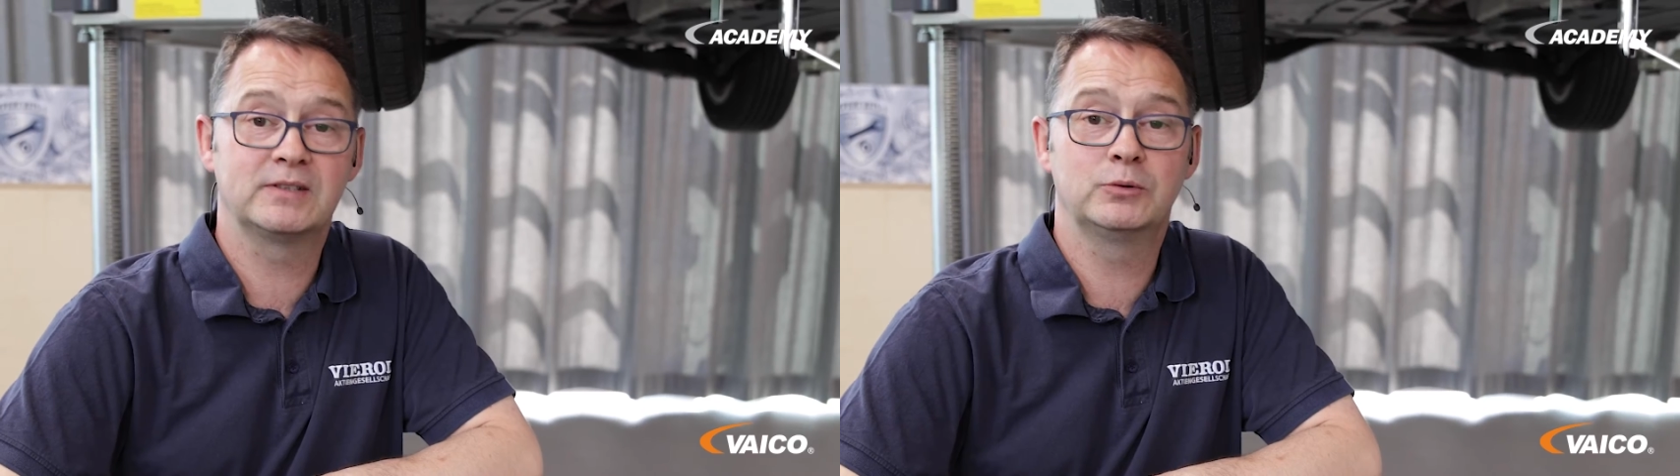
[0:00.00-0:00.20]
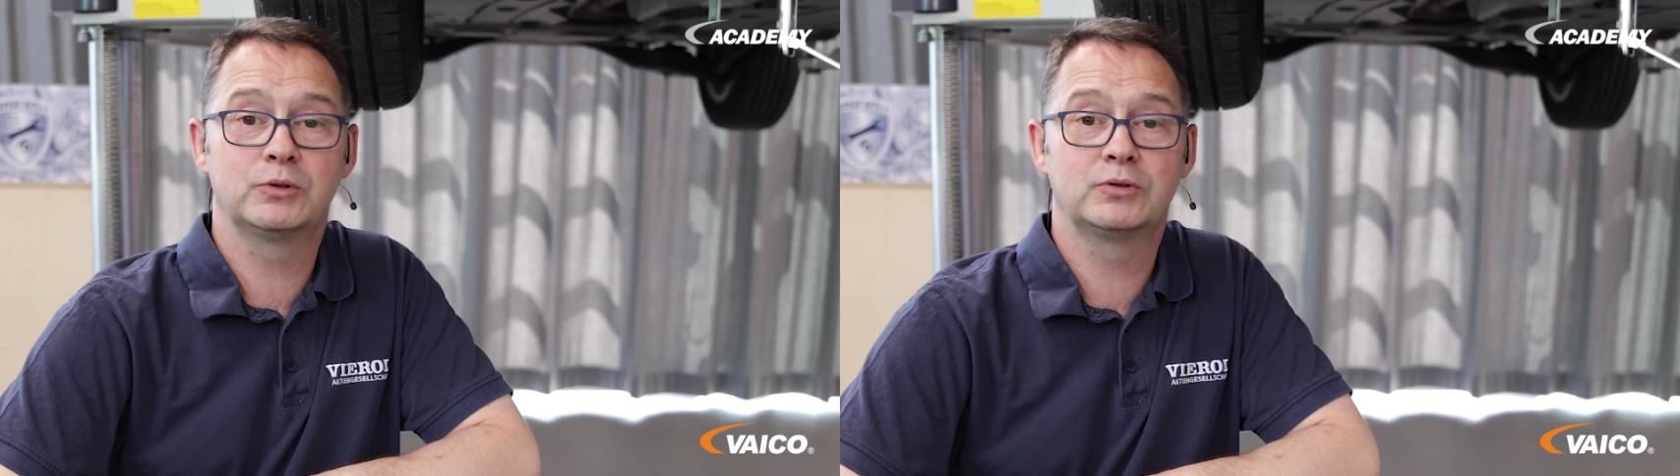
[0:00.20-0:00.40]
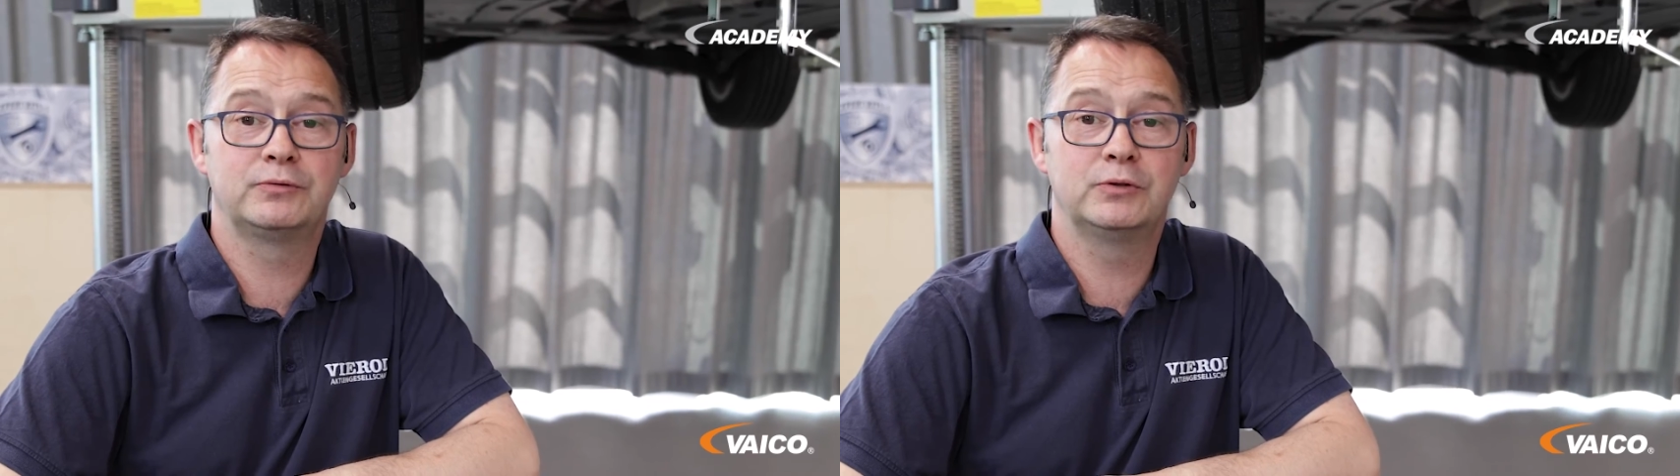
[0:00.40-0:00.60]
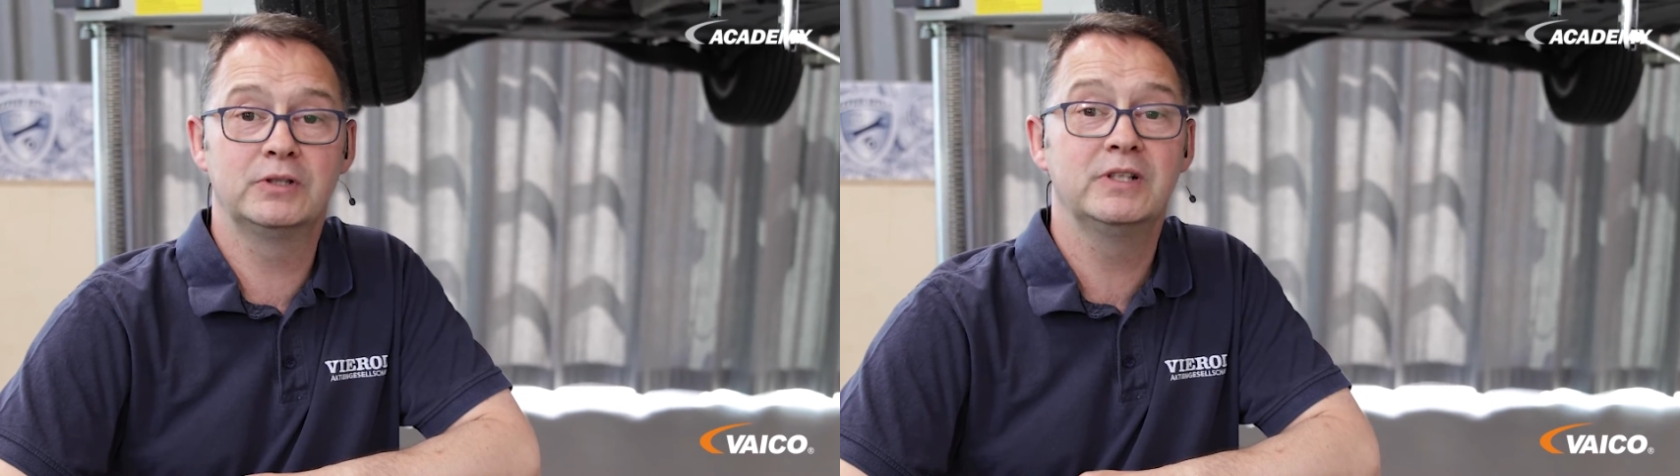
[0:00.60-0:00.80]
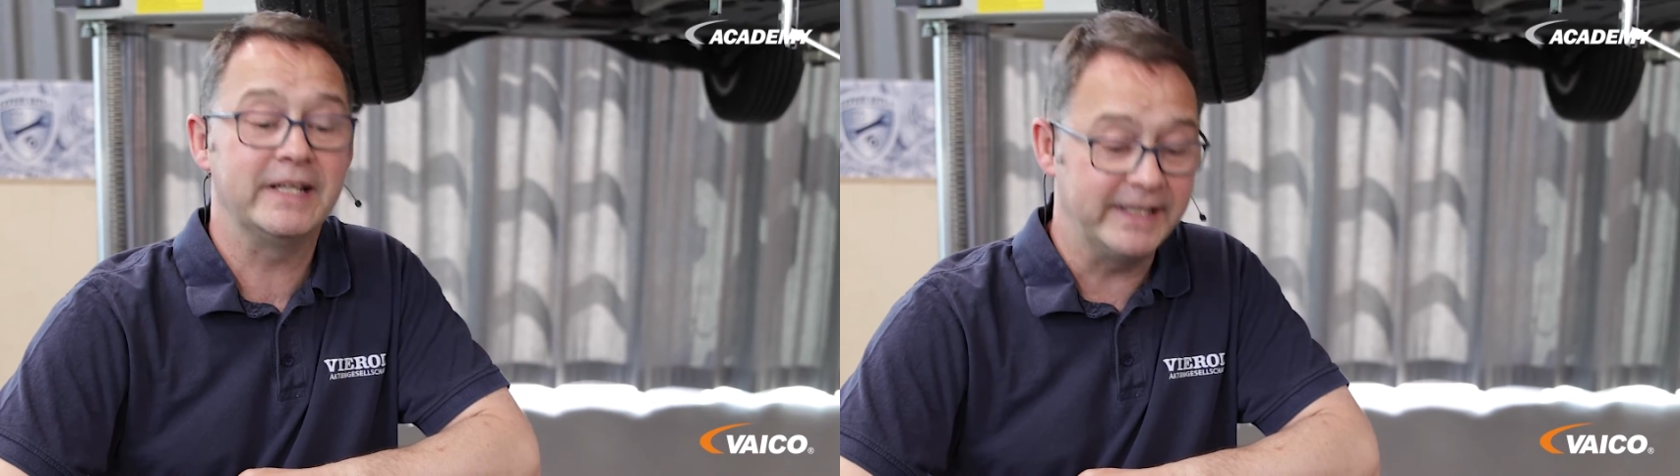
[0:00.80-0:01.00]

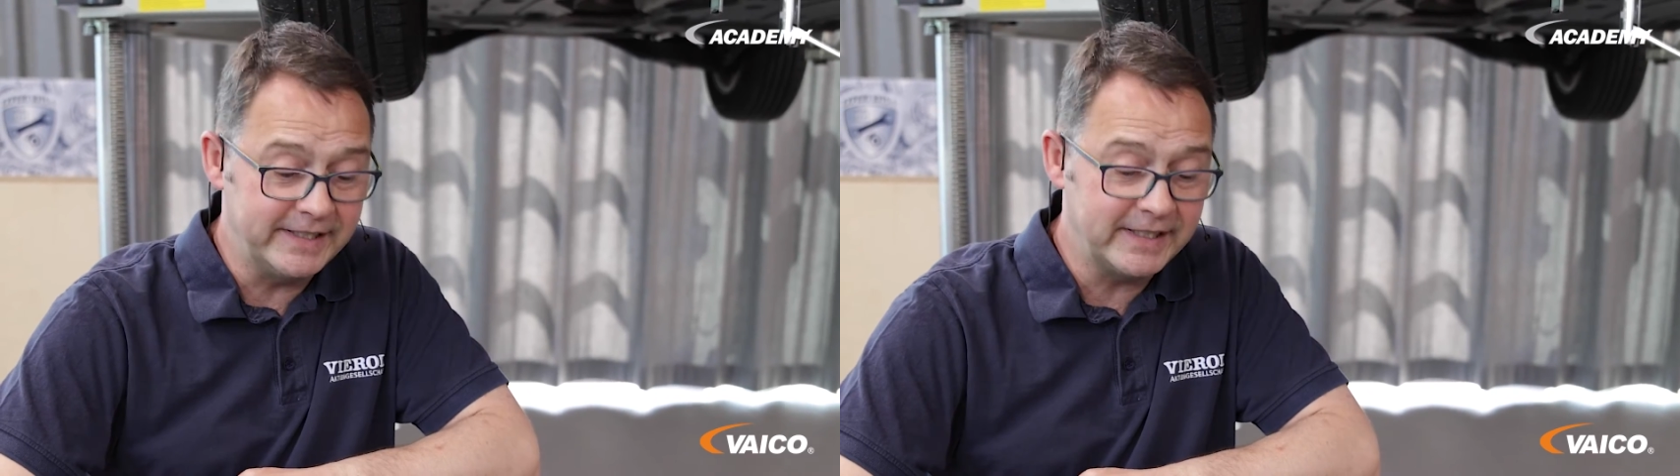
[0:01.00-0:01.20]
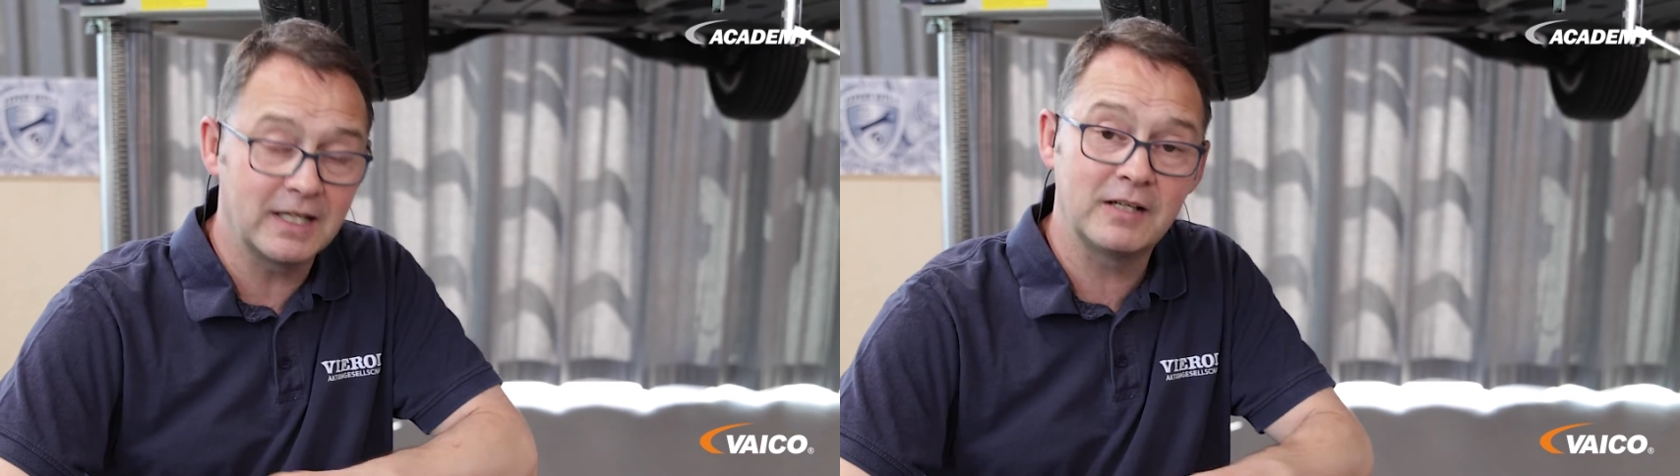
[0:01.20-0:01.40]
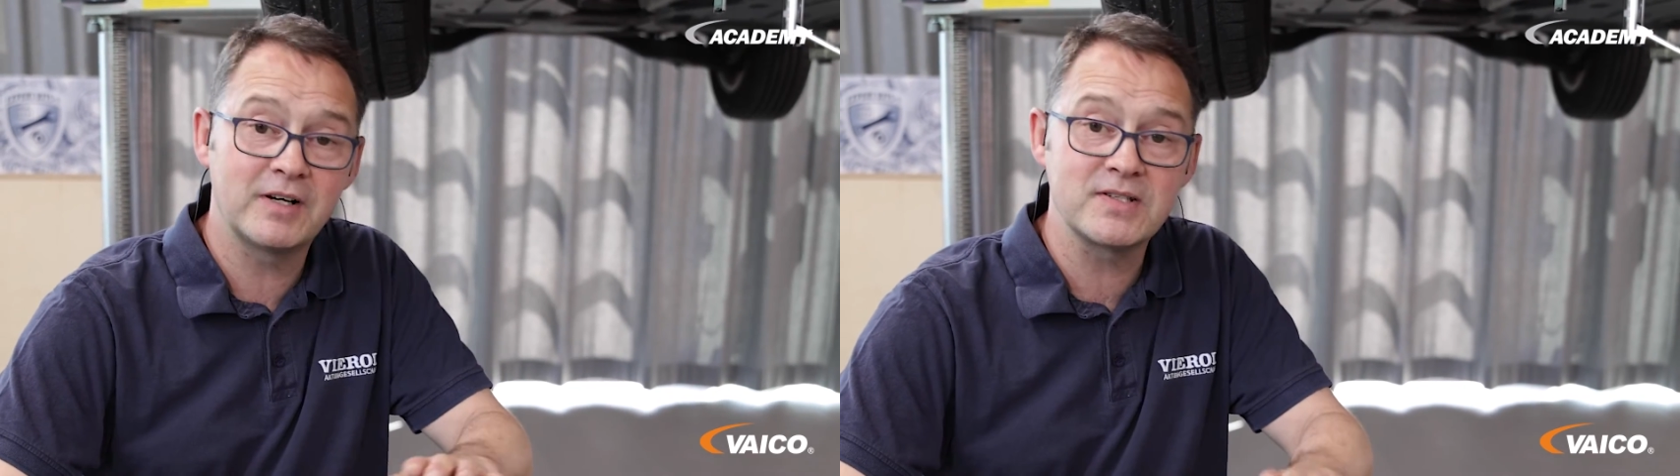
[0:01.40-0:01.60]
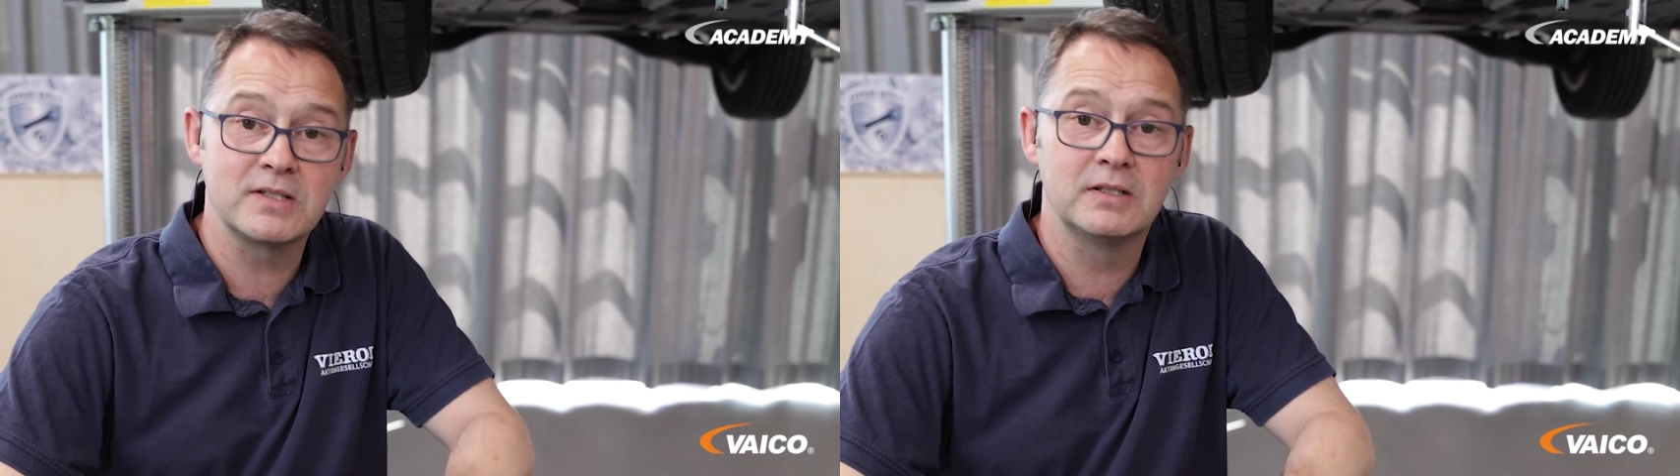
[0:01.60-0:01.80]
idéalement un rinçage d'huile de